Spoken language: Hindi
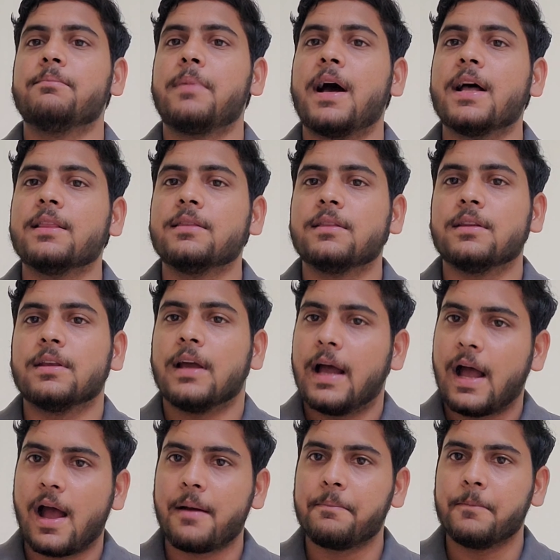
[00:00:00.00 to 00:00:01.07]
के बाद
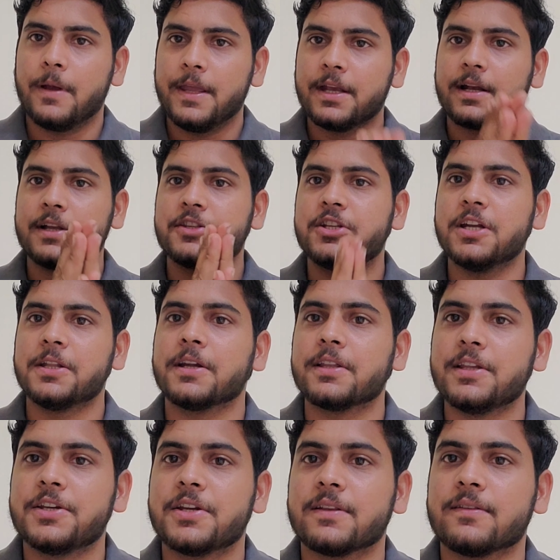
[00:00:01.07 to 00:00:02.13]
आप एक अच्छे
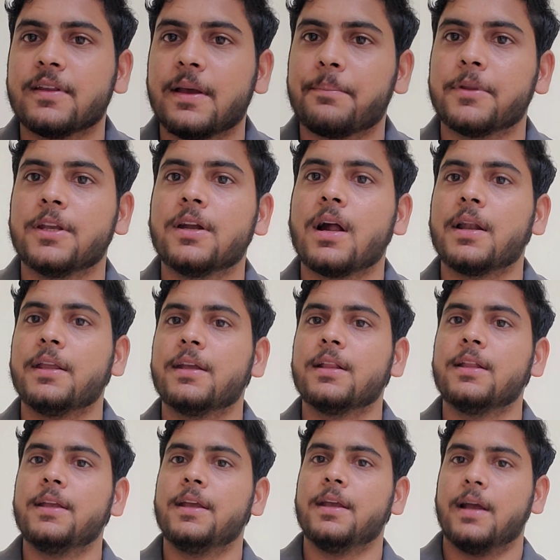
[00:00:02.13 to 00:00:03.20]
टेक्नीशियन से अपनी गाड़ी के
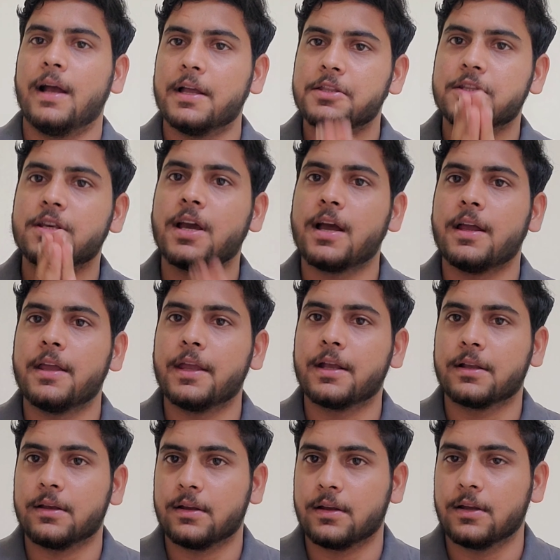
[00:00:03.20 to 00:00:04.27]
लिए अच्छा
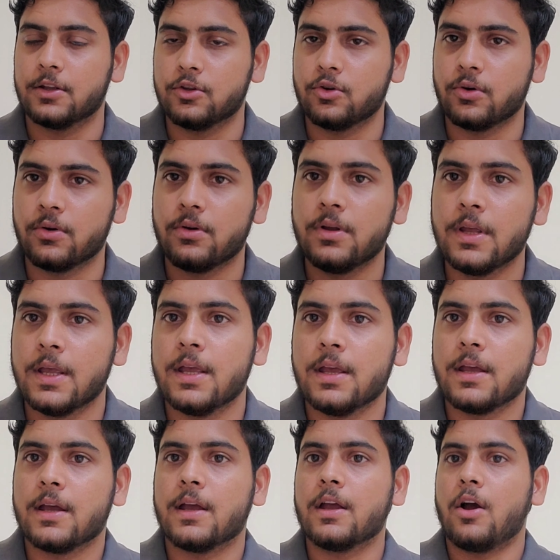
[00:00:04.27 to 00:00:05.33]
एक जो
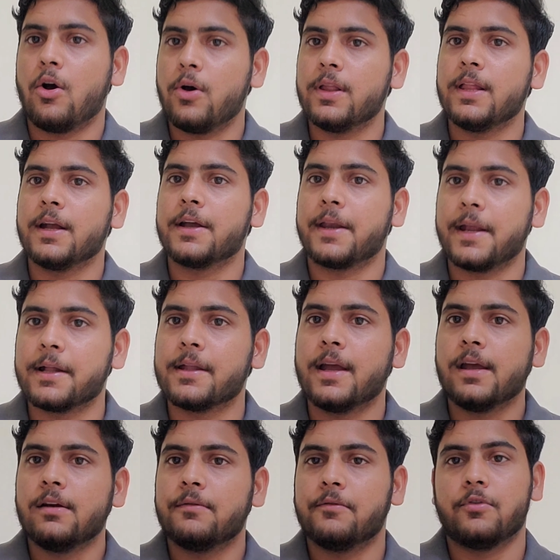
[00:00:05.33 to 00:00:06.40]
ऑयल ग्रेड
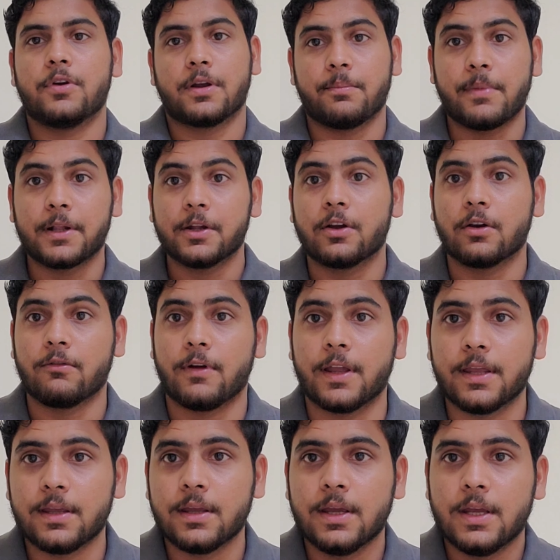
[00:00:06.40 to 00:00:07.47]
है वो रिकमेंड
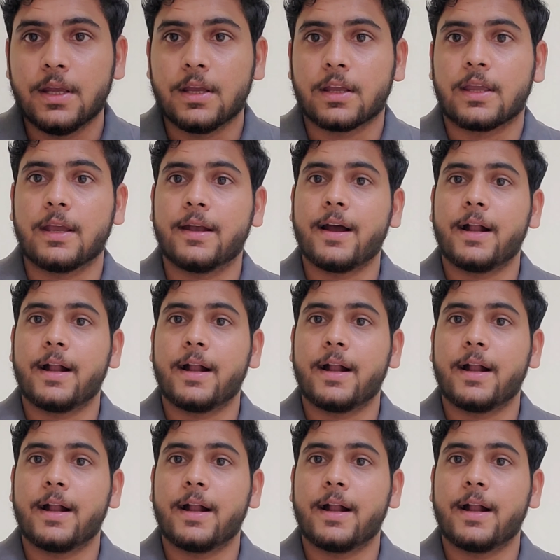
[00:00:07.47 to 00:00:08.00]
करवाएं कि